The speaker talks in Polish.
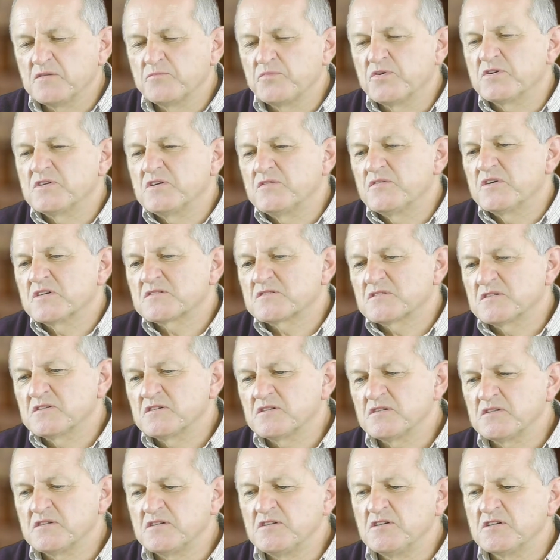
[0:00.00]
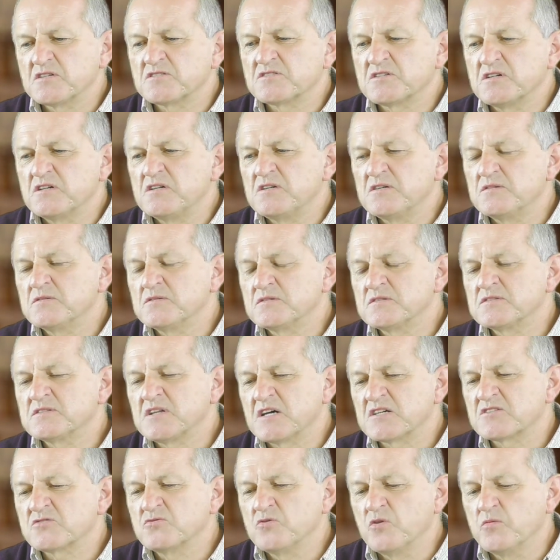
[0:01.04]
ponieważ e, jeżeli
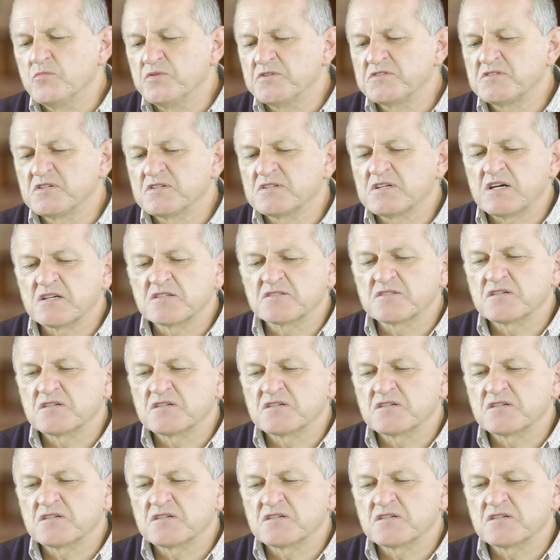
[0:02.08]
zdarzyłoby się tak,